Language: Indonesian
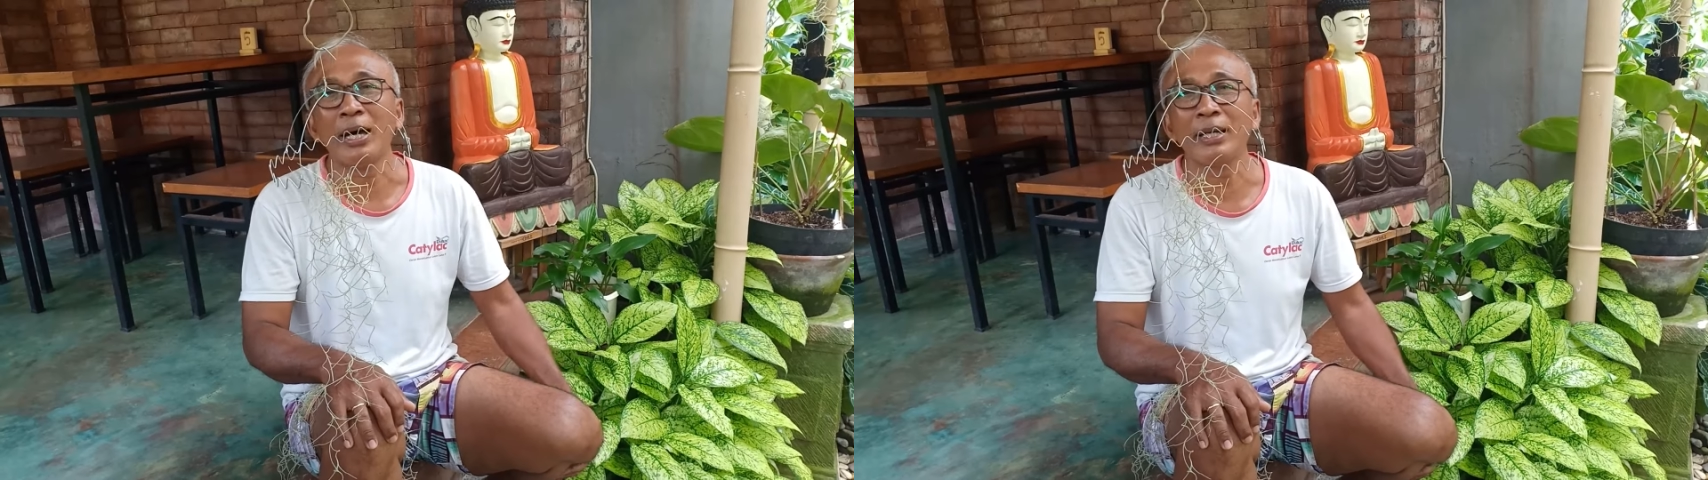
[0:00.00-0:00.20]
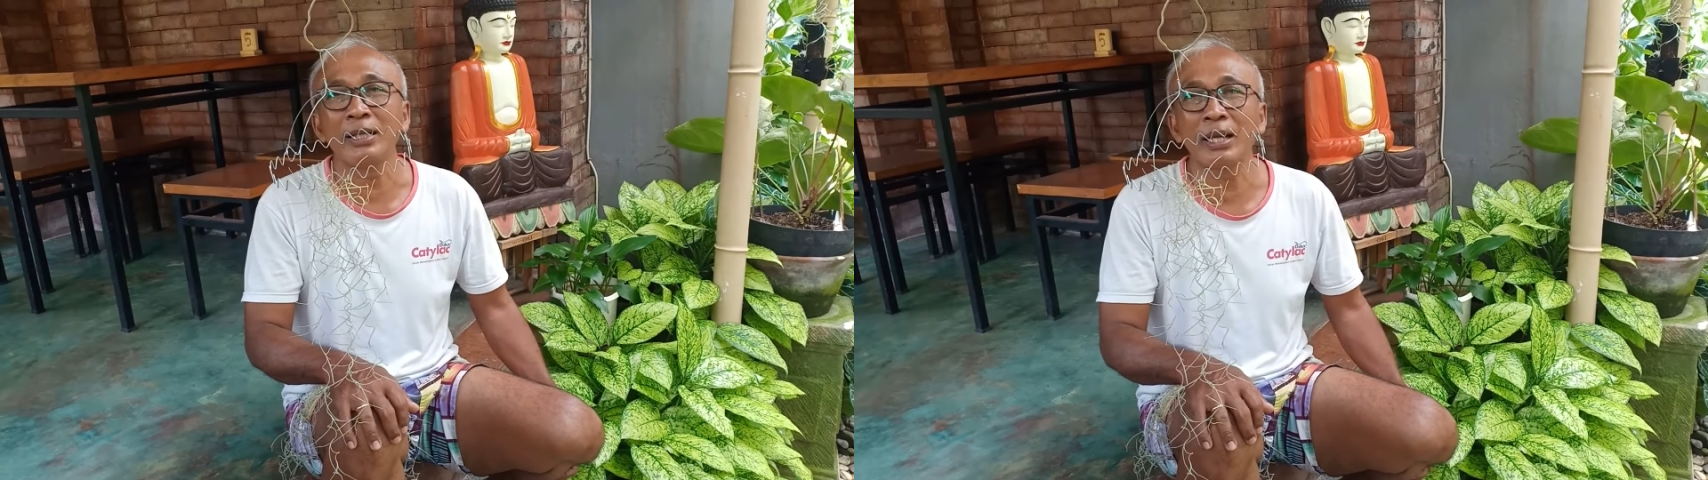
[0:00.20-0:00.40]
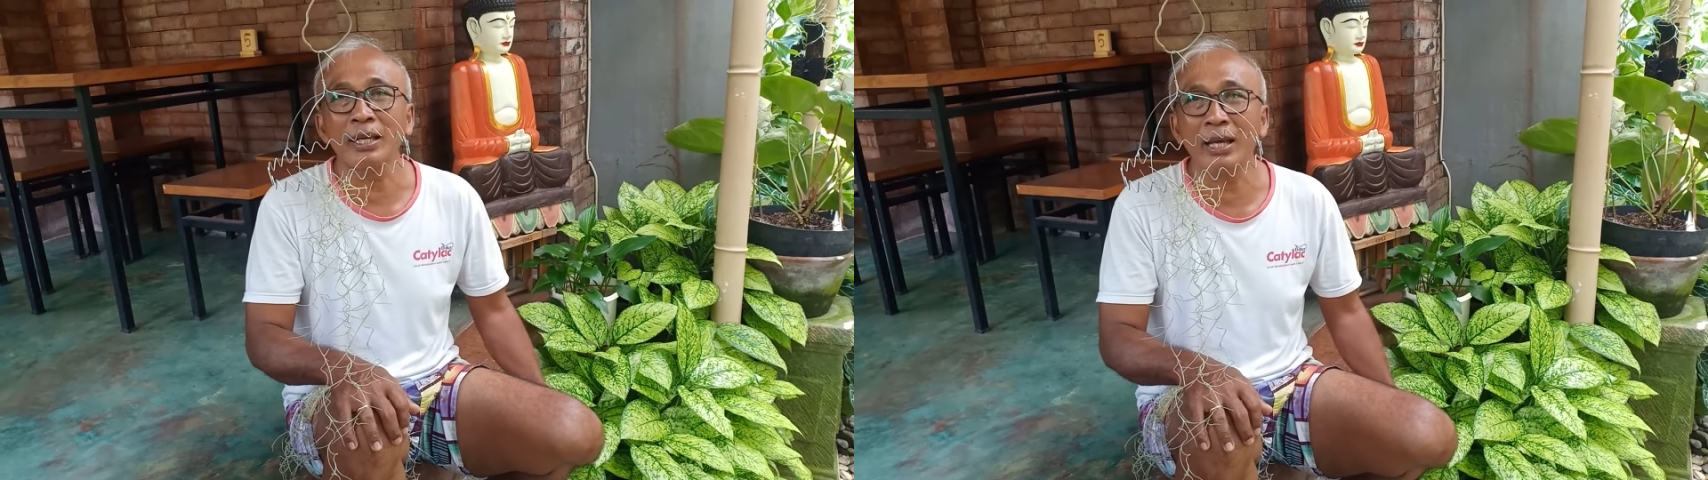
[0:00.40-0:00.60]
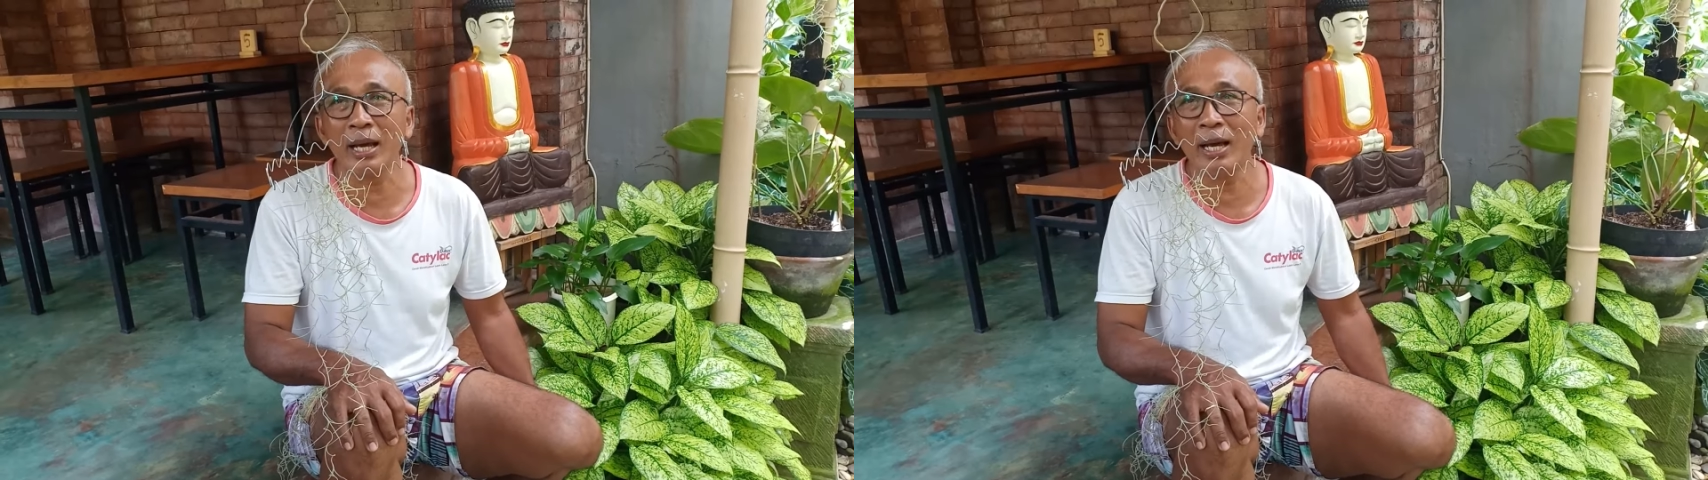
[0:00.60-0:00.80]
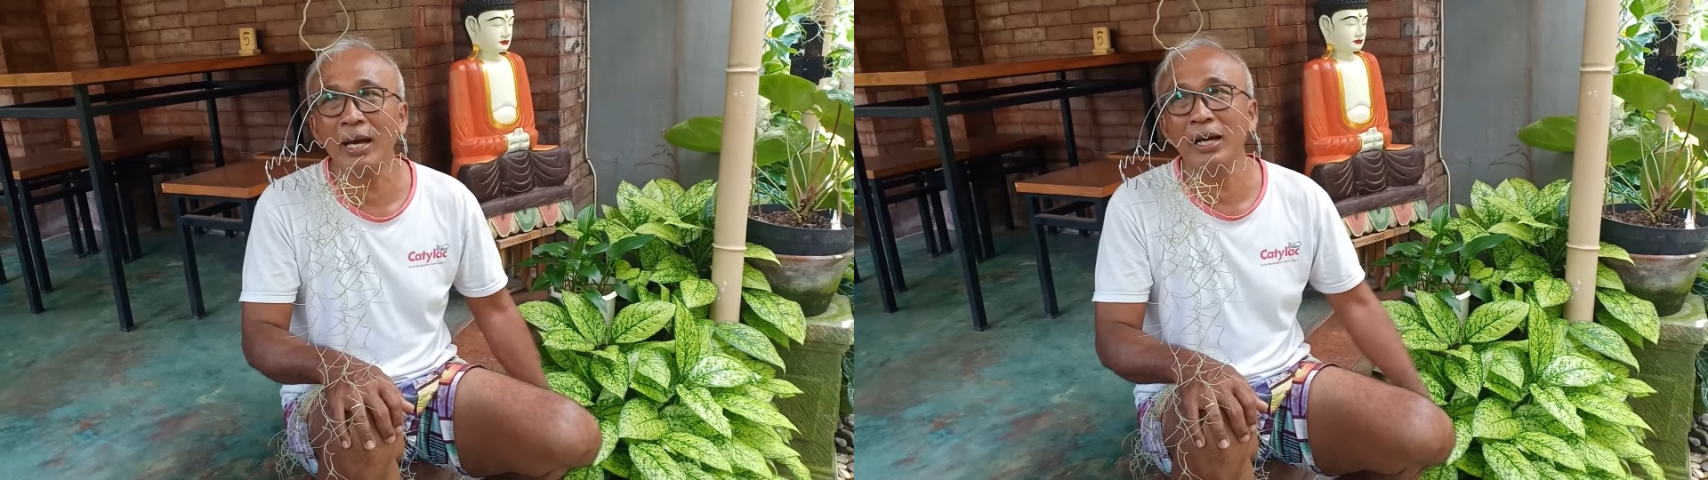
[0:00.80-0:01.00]
hari
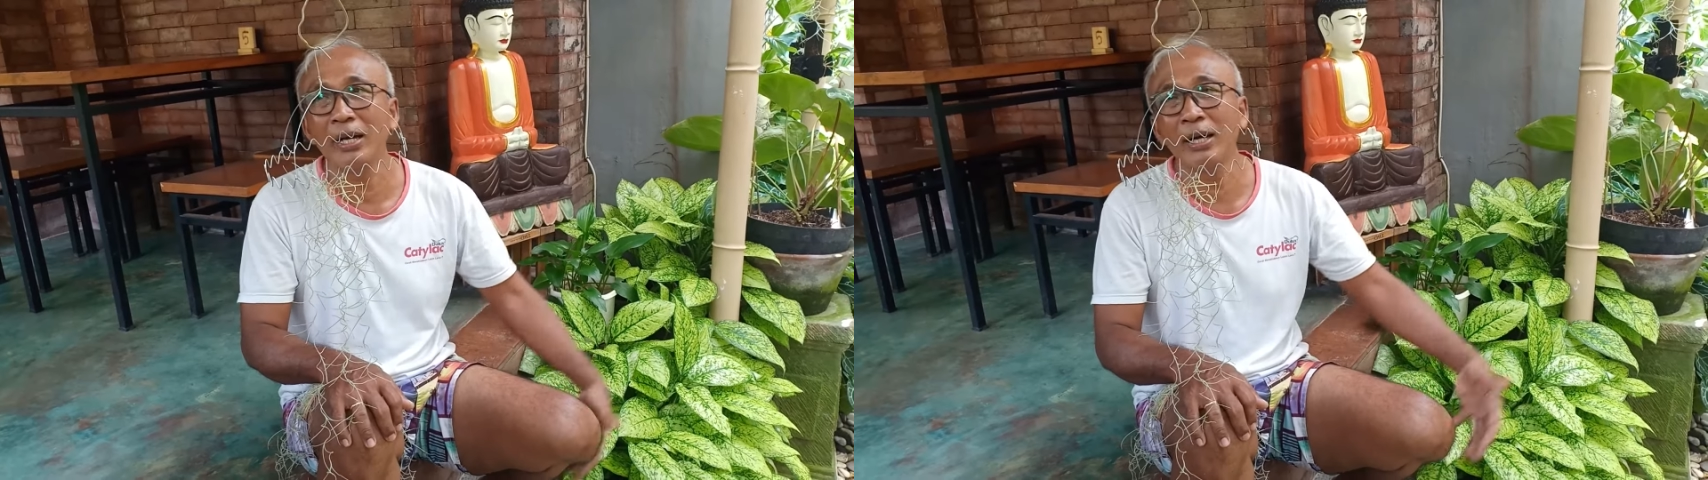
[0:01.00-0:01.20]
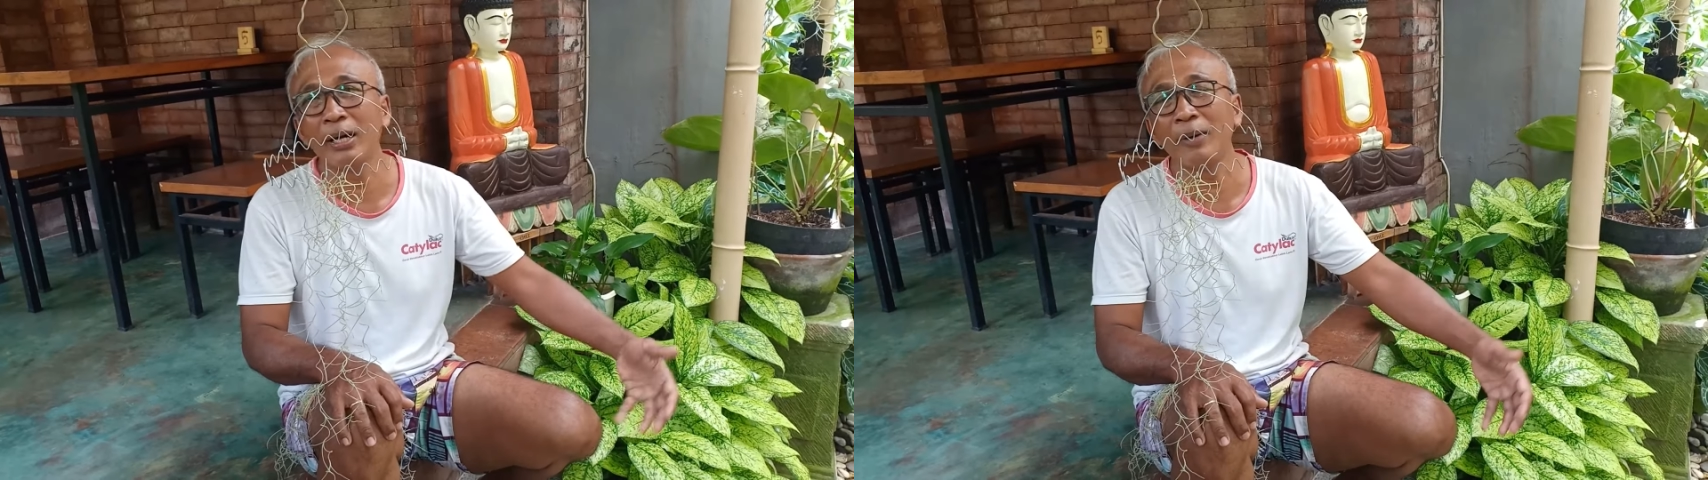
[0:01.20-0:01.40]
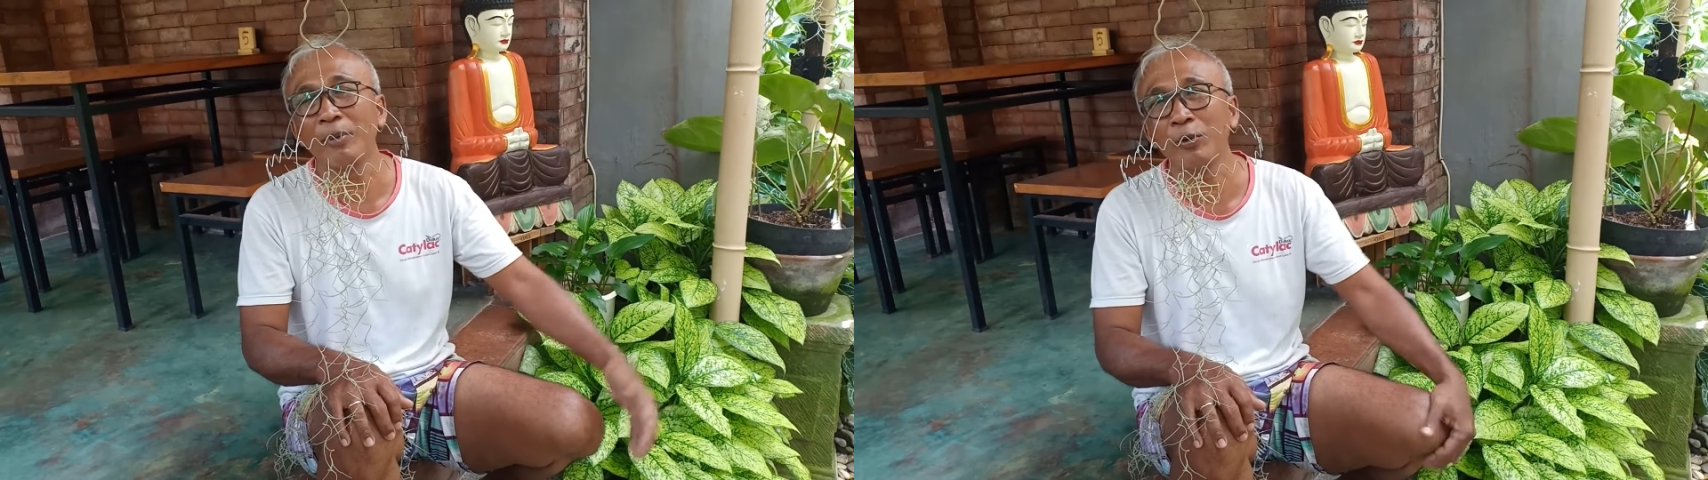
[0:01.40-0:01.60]
raya uh,